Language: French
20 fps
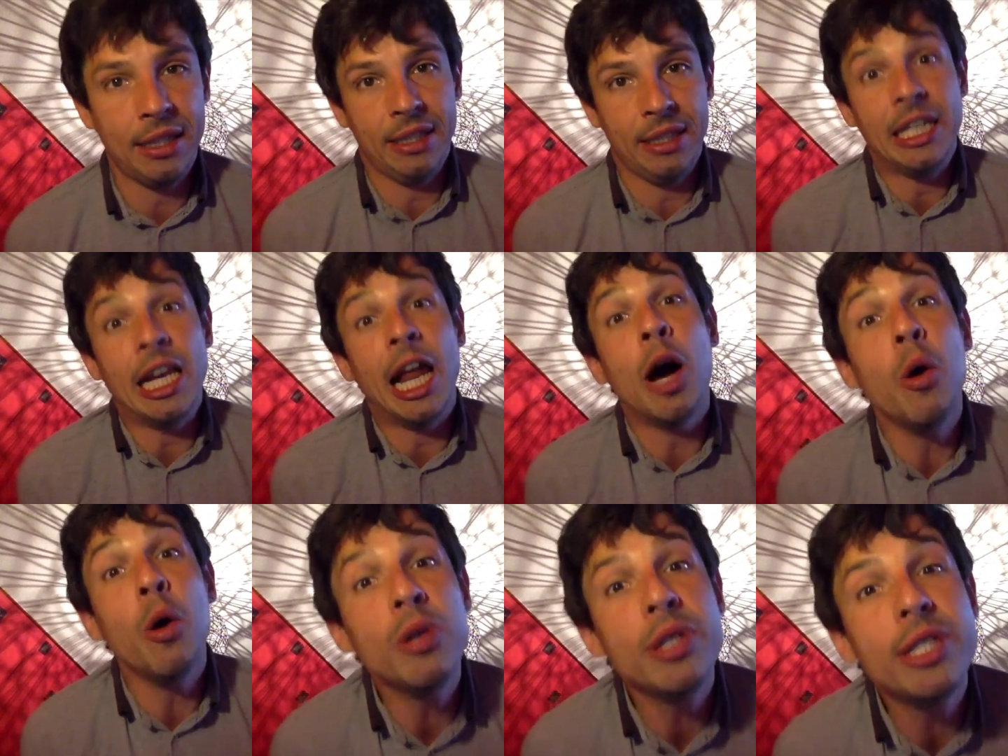Il
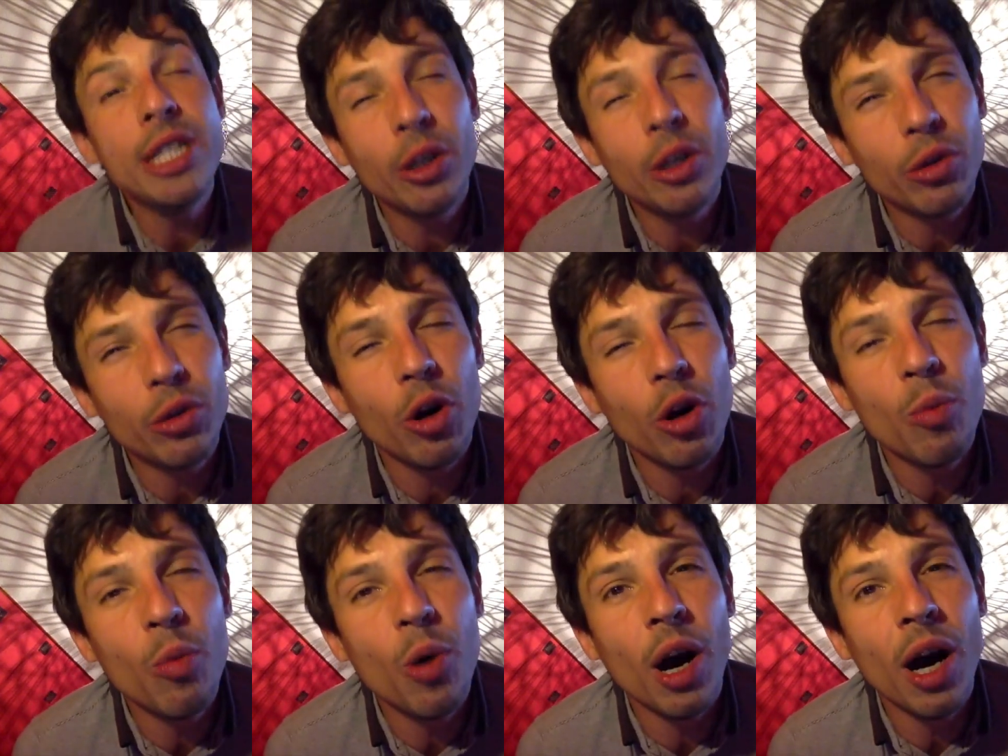a aussi cru
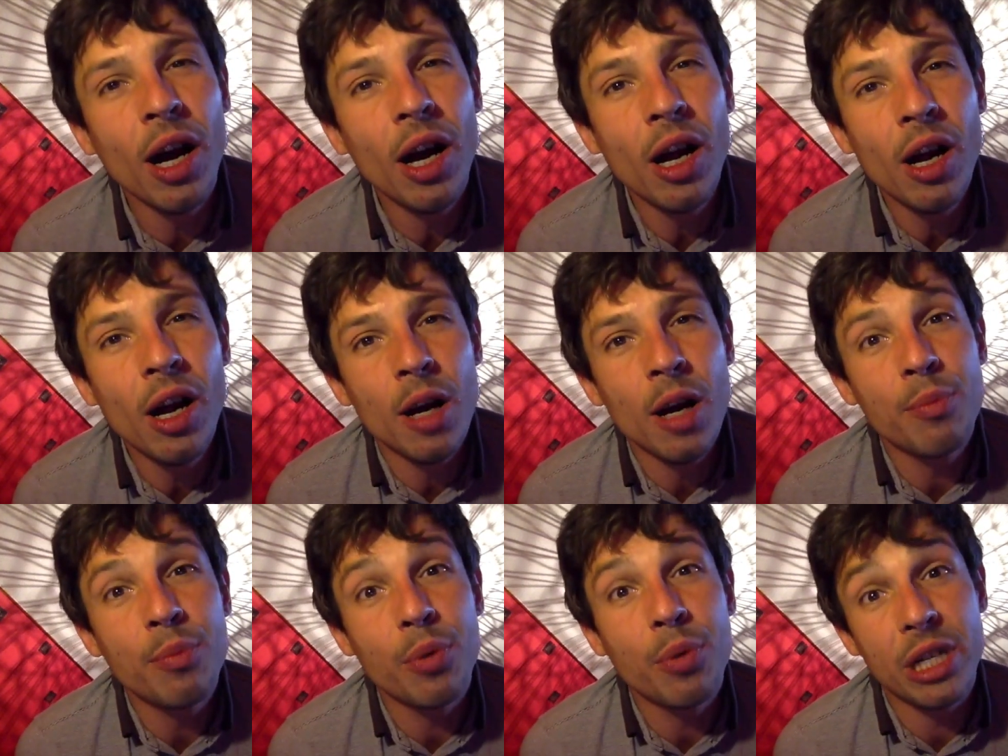en moi
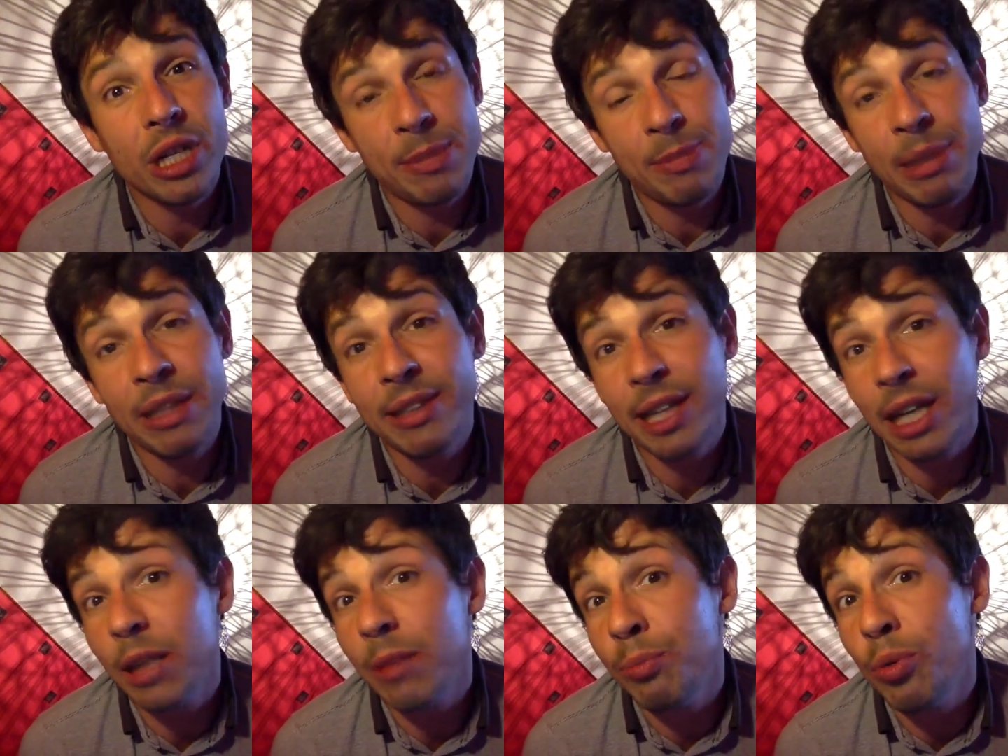pour les
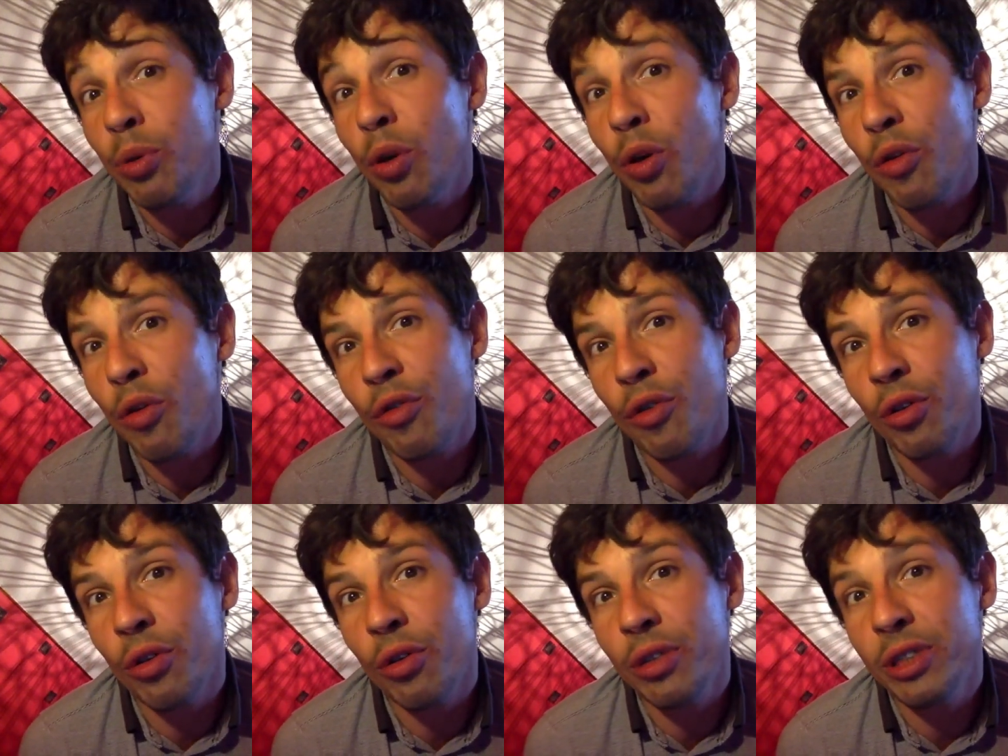spectacles pour
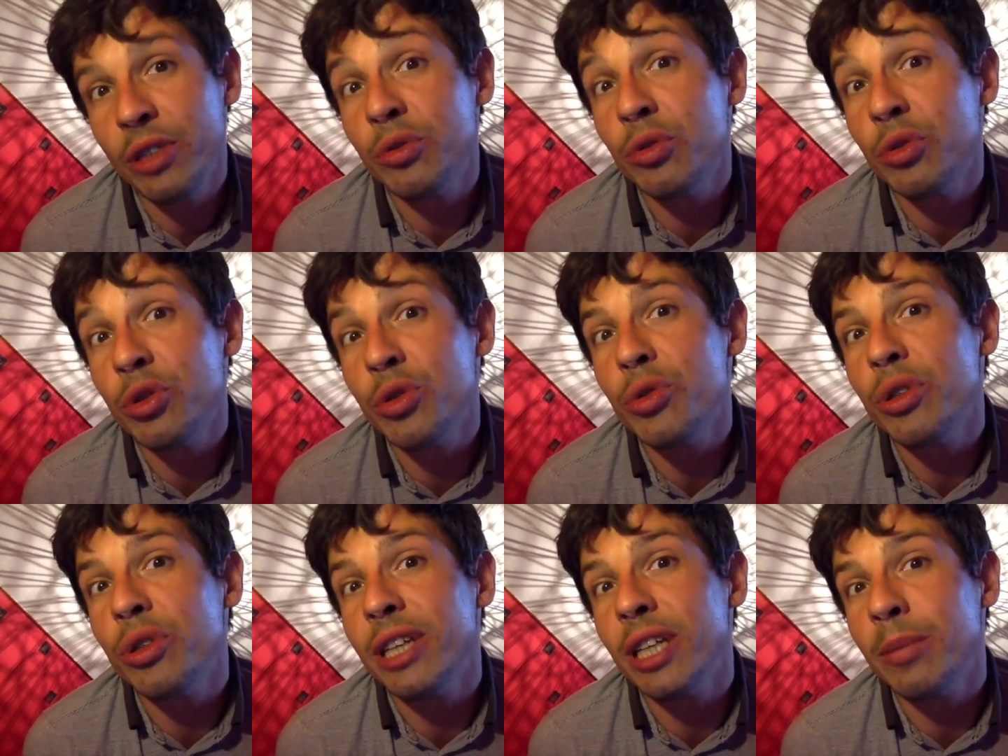enfants qui se
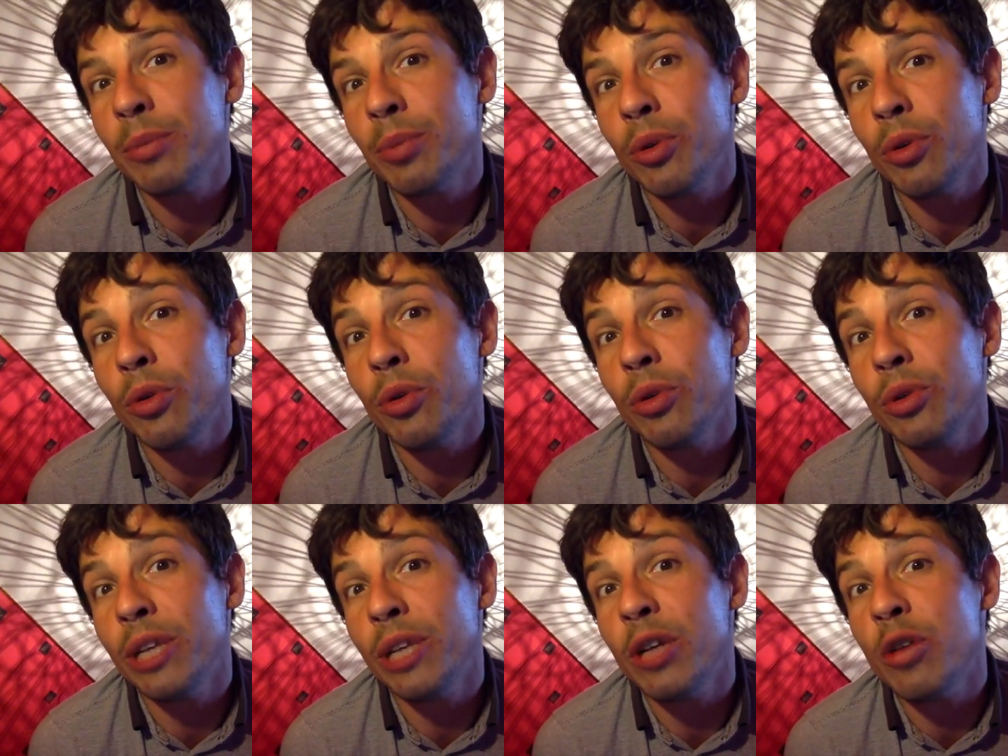jouent au théâtre,
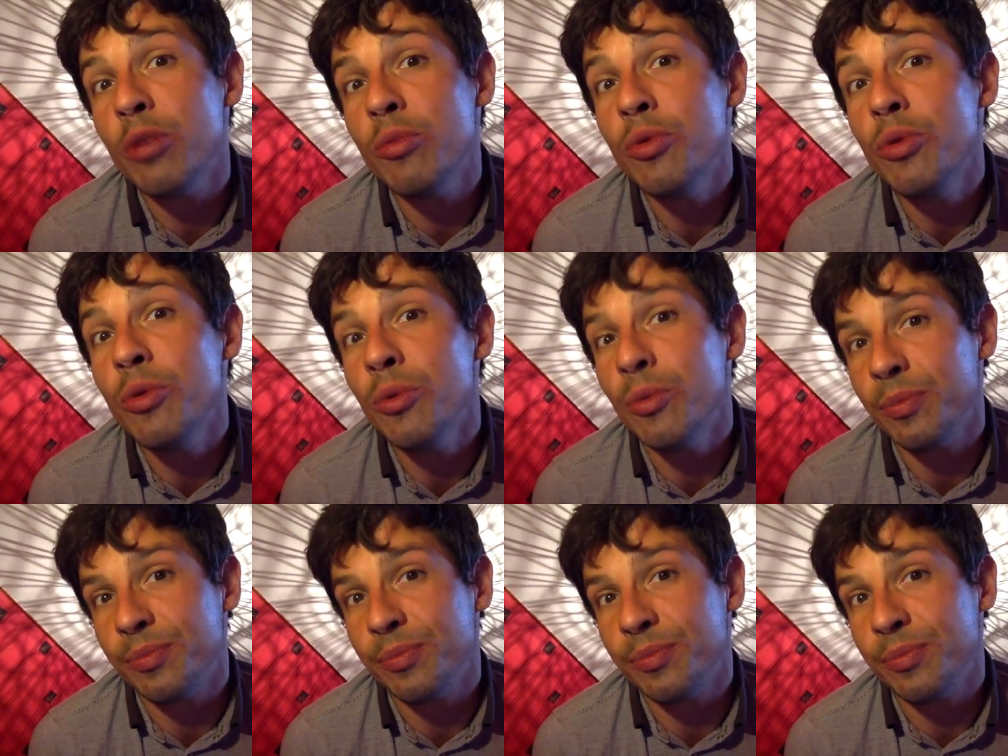au Le Bout.